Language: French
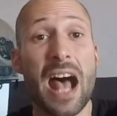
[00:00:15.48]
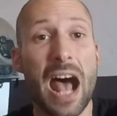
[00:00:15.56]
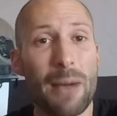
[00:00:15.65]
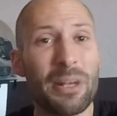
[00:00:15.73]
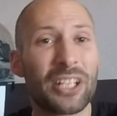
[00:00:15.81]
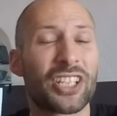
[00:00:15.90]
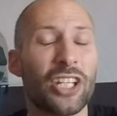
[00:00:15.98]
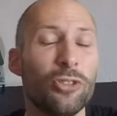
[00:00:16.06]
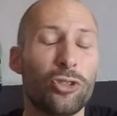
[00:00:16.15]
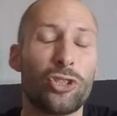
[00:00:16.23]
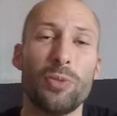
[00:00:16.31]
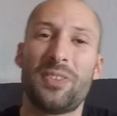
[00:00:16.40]
à ma chaîne
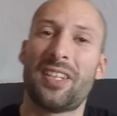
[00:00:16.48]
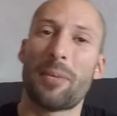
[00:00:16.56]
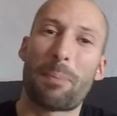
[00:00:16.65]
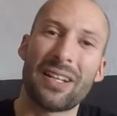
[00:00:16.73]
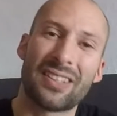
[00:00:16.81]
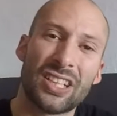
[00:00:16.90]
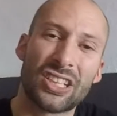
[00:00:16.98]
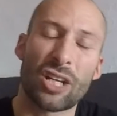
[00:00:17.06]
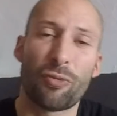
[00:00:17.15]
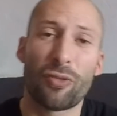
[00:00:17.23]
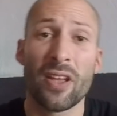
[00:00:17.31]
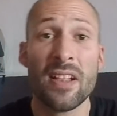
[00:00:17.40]
YouTube si c'est pas déjà
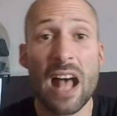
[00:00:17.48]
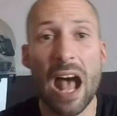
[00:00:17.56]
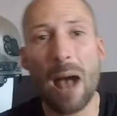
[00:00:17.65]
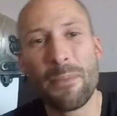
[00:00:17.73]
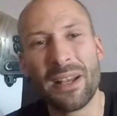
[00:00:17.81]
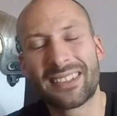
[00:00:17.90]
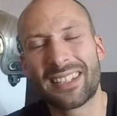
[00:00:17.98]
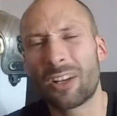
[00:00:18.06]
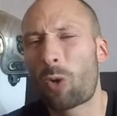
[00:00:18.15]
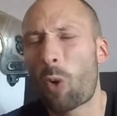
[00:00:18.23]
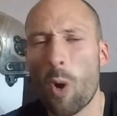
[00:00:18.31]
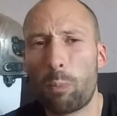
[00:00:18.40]
fait, à mettre un
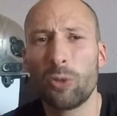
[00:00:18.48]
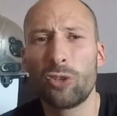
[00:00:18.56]
gros pouce